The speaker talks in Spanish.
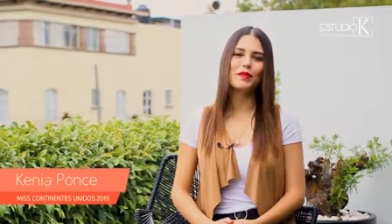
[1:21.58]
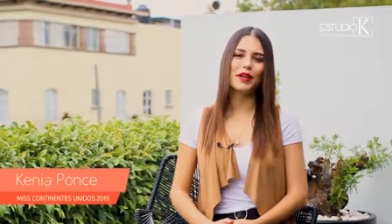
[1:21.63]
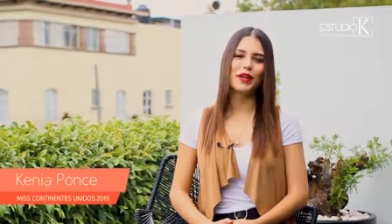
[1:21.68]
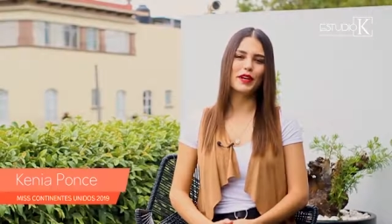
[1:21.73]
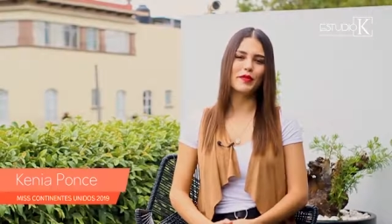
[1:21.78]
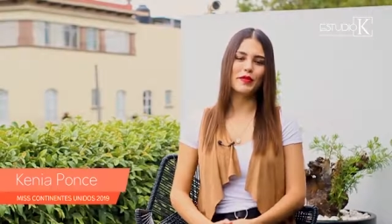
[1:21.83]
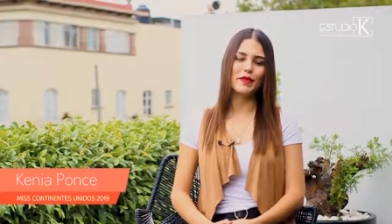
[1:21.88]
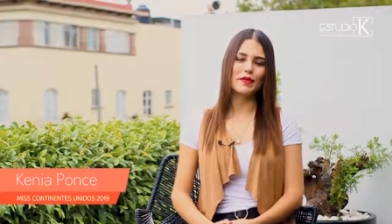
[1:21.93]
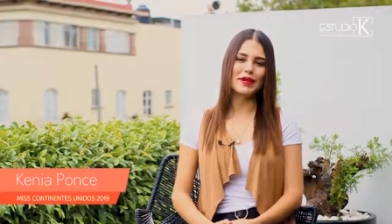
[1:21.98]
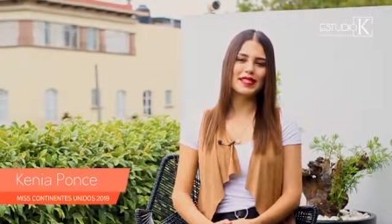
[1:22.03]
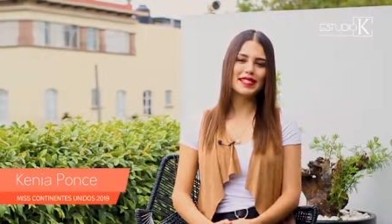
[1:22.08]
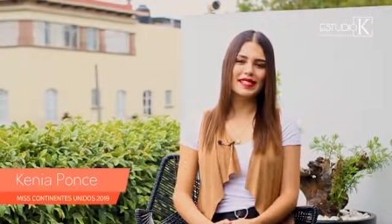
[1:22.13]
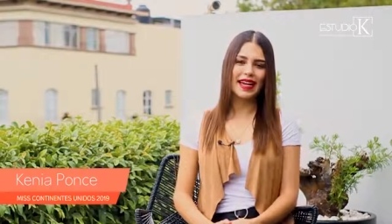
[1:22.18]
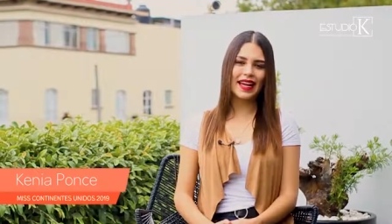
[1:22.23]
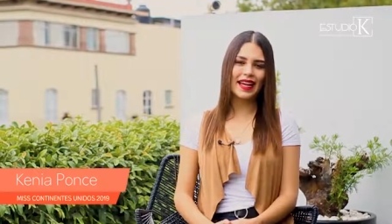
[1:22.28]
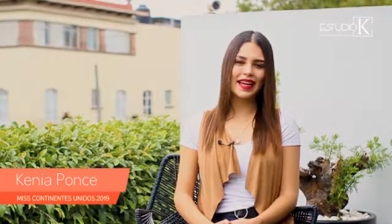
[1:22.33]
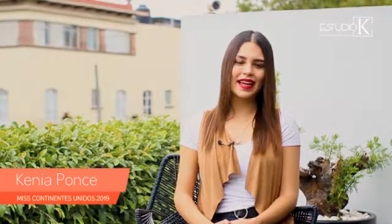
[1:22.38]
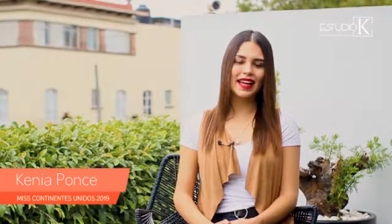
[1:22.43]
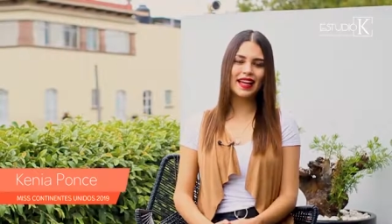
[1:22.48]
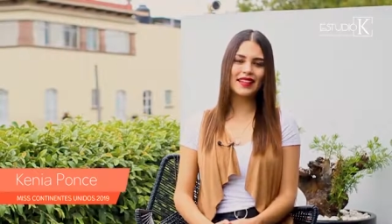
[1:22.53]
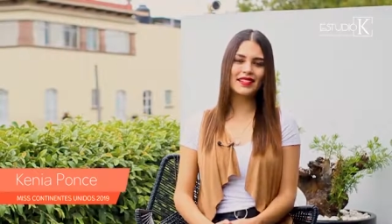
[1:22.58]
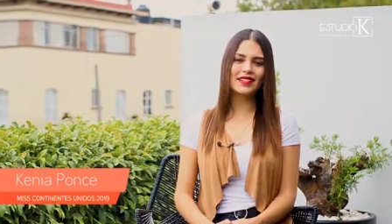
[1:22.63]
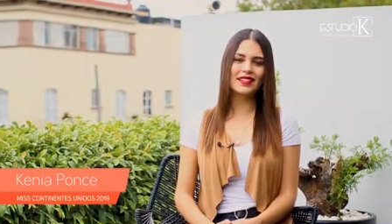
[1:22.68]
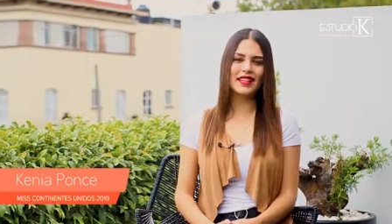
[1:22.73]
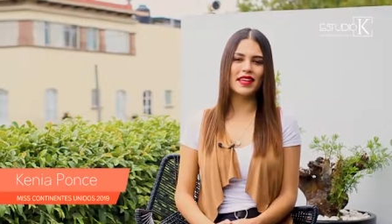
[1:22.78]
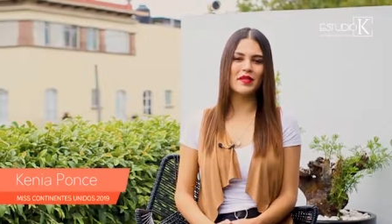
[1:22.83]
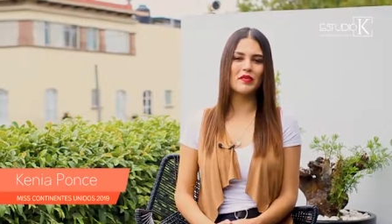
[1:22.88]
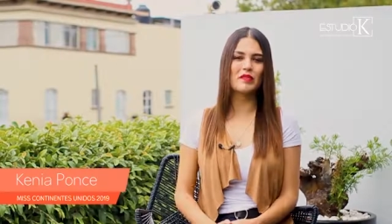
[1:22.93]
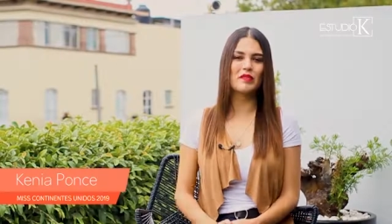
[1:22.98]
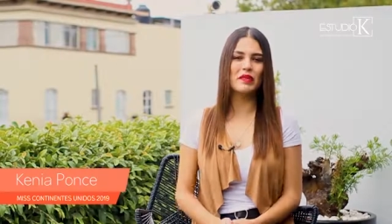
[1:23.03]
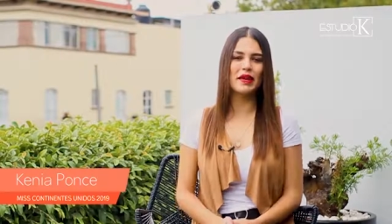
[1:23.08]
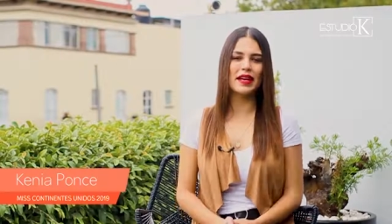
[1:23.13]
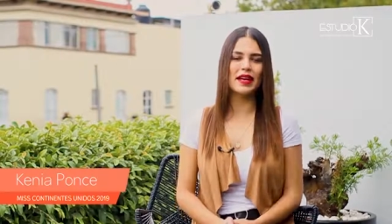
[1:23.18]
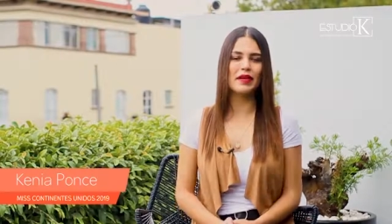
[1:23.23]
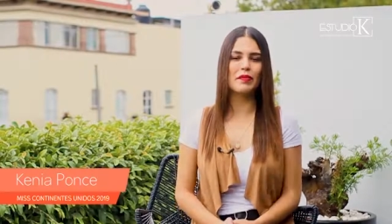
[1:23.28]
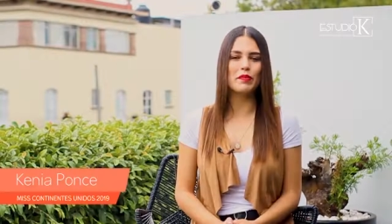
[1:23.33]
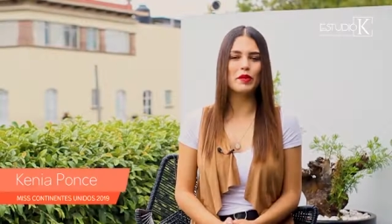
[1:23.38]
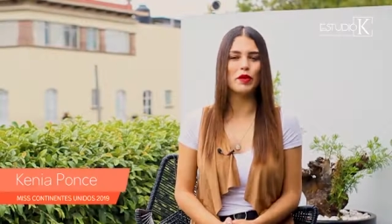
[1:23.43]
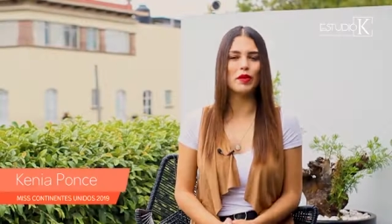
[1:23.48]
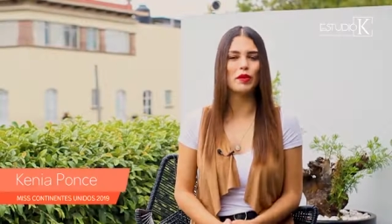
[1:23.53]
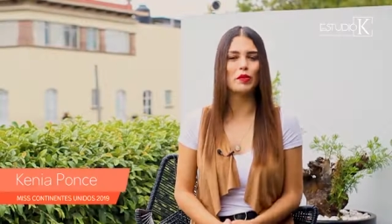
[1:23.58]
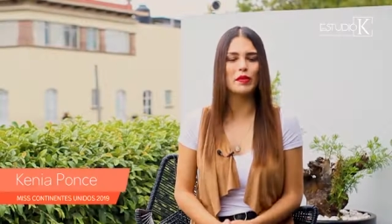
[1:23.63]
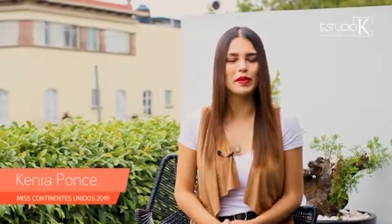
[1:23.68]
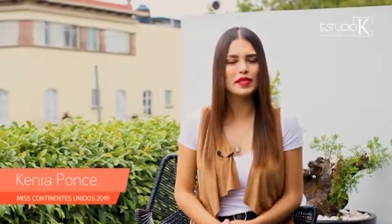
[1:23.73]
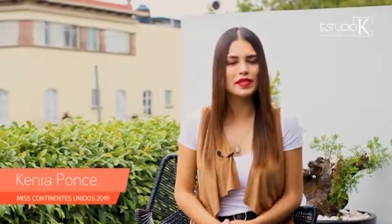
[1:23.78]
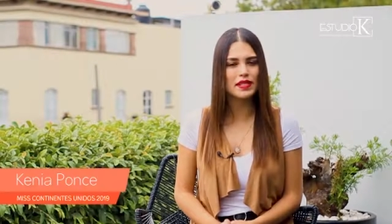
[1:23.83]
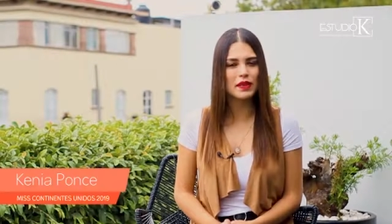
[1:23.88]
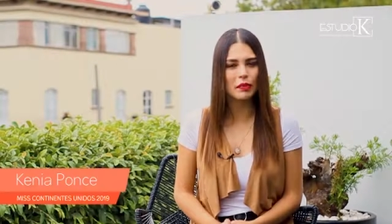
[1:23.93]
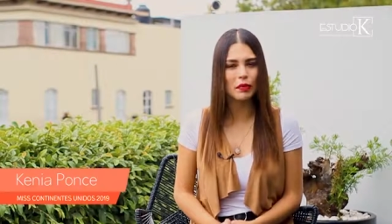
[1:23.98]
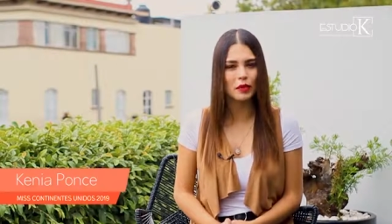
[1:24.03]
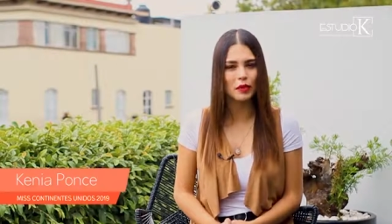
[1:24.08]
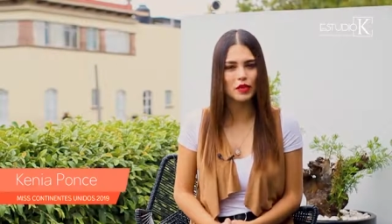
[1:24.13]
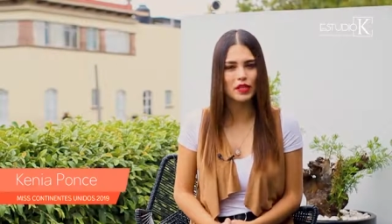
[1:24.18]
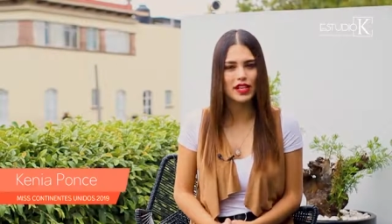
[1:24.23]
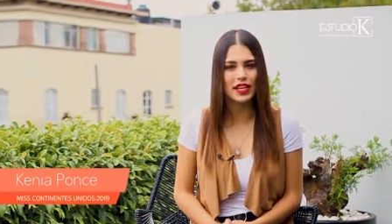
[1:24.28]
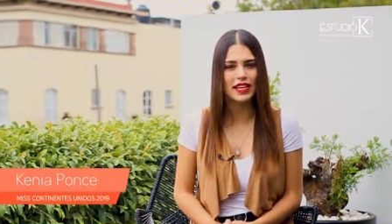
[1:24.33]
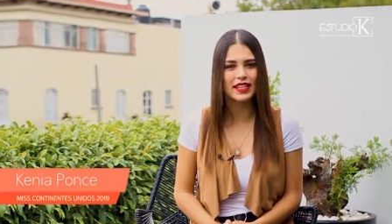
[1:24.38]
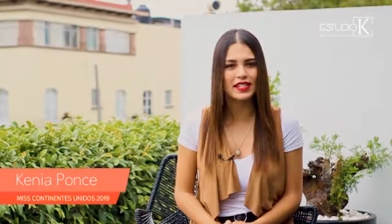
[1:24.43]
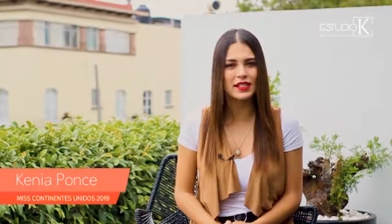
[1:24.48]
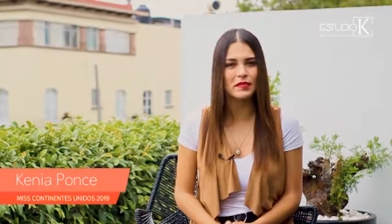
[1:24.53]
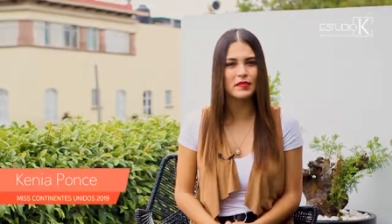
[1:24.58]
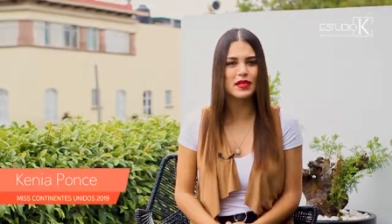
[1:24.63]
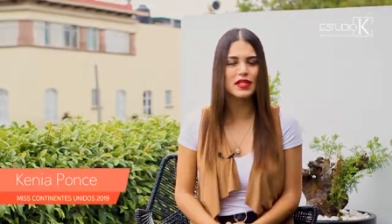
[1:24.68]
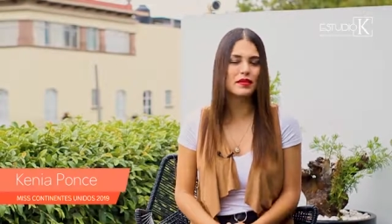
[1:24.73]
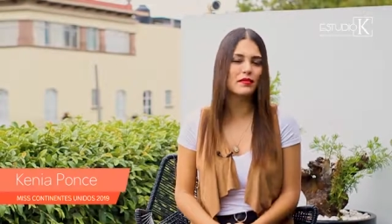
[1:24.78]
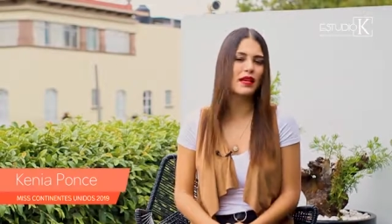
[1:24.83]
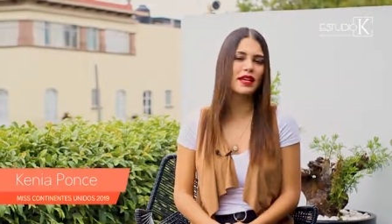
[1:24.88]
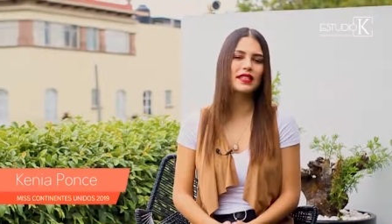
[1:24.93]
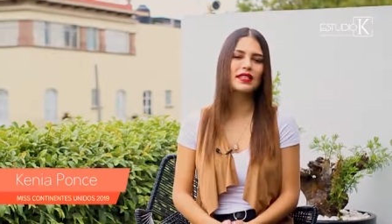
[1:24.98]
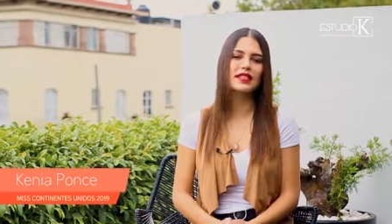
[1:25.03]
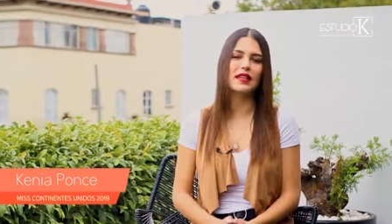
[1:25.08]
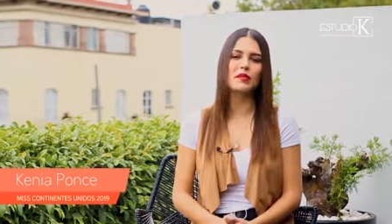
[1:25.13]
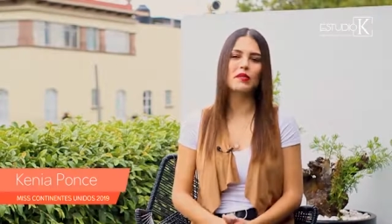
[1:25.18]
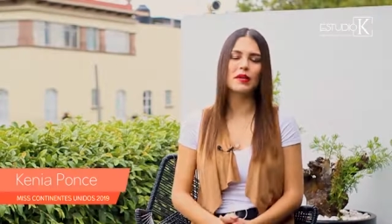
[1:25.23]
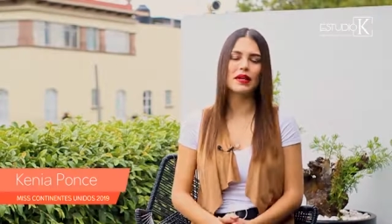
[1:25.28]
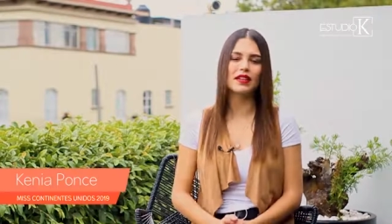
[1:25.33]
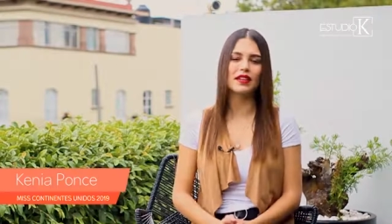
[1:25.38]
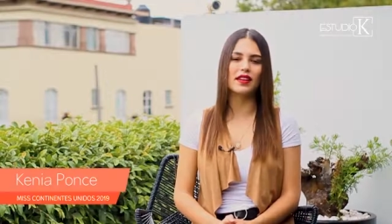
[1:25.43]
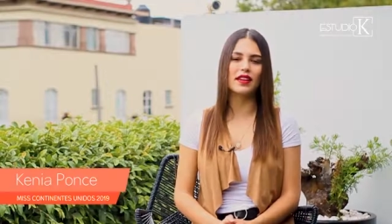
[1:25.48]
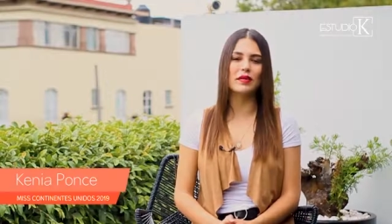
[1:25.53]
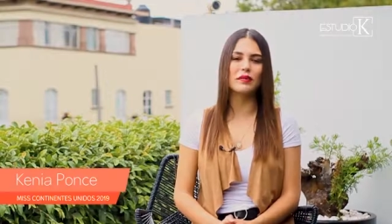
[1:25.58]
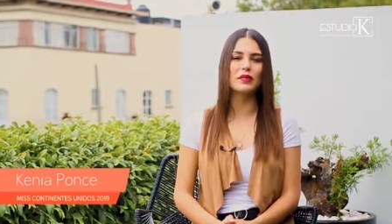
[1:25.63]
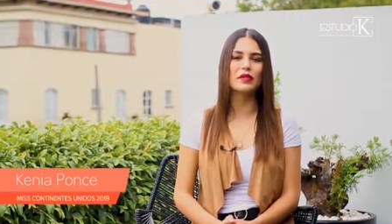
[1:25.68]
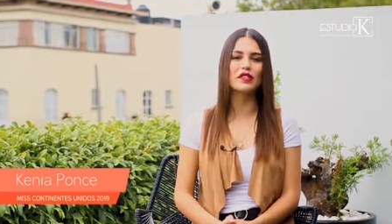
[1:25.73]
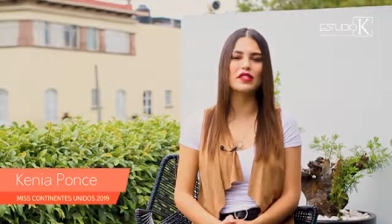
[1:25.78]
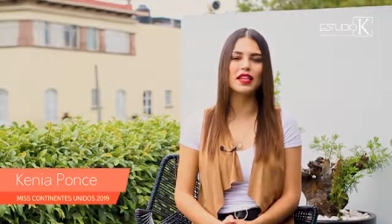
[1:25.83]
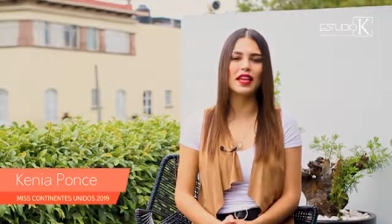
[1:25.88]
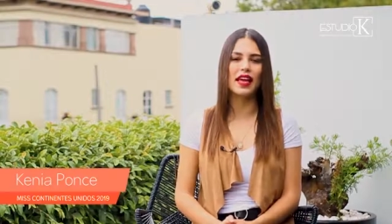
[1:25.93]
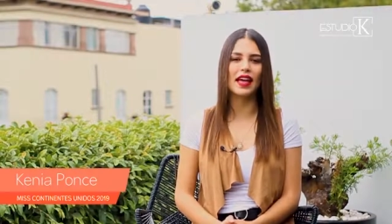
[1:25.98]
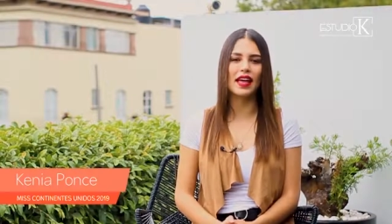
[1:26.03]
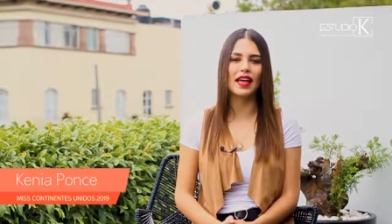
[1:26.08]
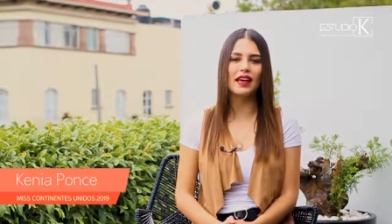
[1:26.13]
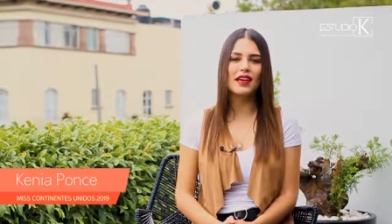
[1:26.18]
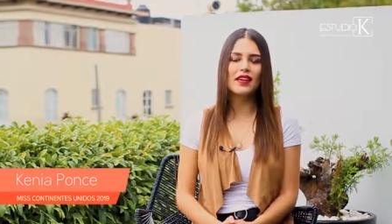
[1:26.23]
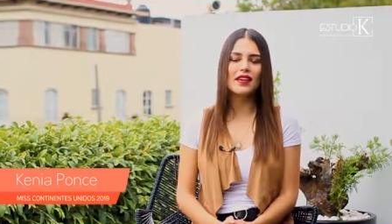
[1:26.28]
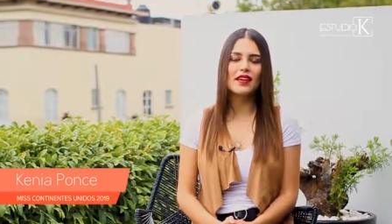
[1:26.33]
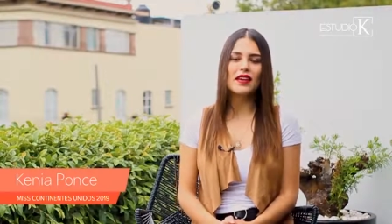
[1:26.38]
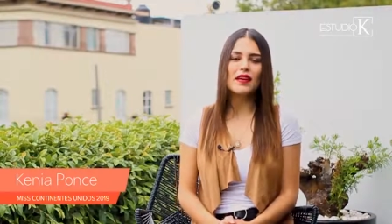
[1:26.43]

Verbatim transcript: Bueno, mi mensaje es siempre preocúpense por ustedes mismas, siempre tenemos que